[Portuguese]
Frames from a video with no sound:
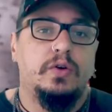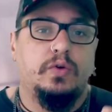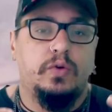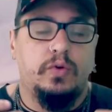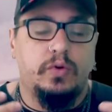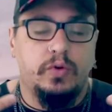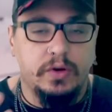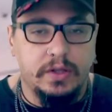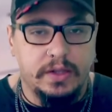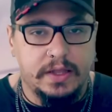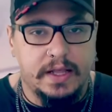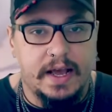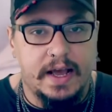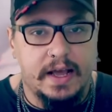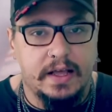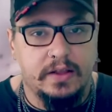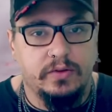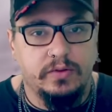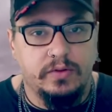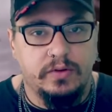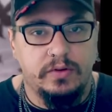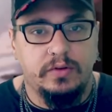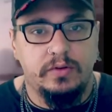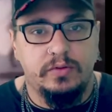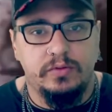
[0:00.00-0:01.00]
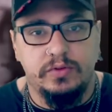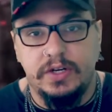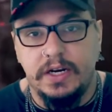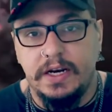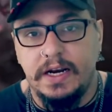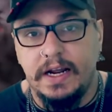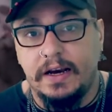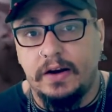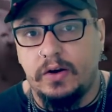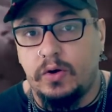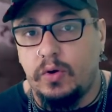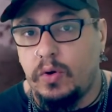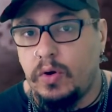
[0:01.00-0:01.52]
cuidado, onde
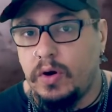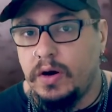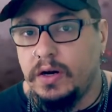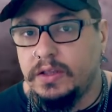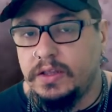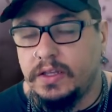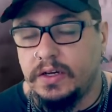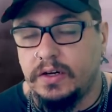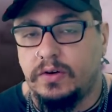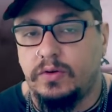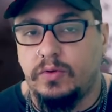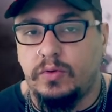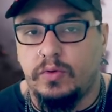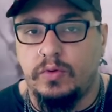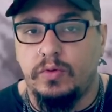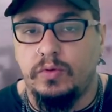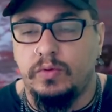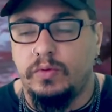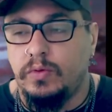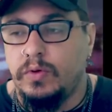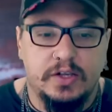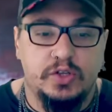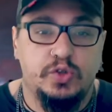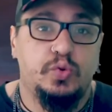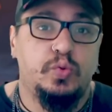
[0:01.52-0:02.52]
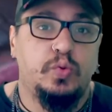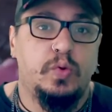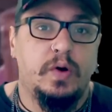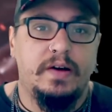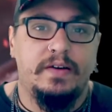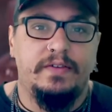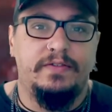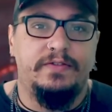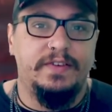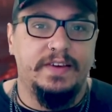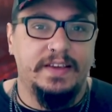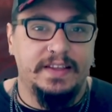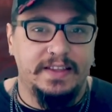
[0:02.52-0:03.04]
ele acorda com a
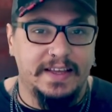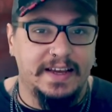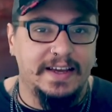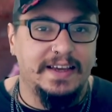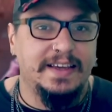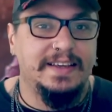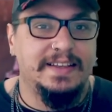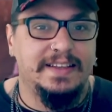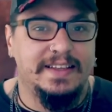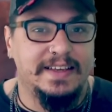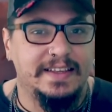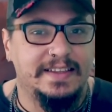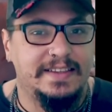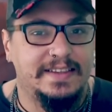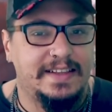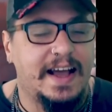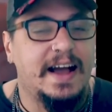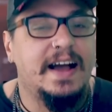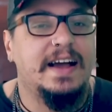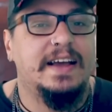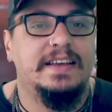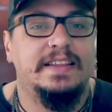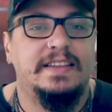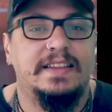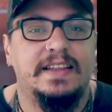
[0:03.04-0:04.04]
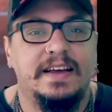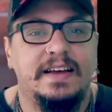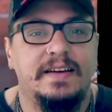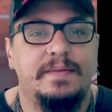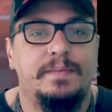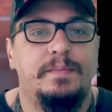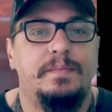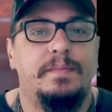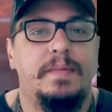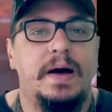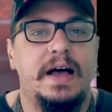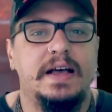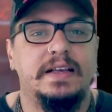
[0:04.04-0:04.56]
sua vida ainda intacta,
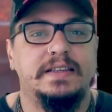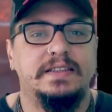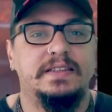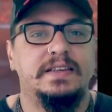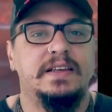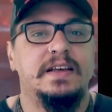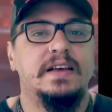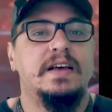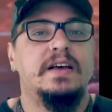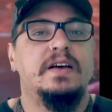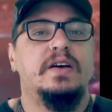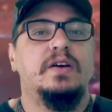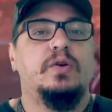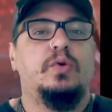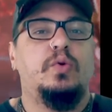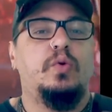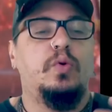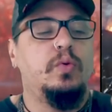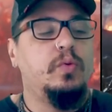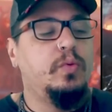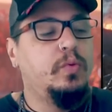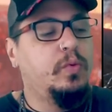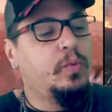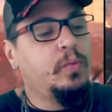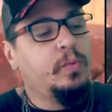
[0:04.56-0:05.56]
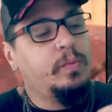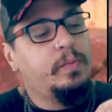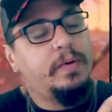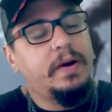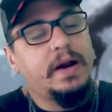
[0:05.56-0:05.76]
mas com um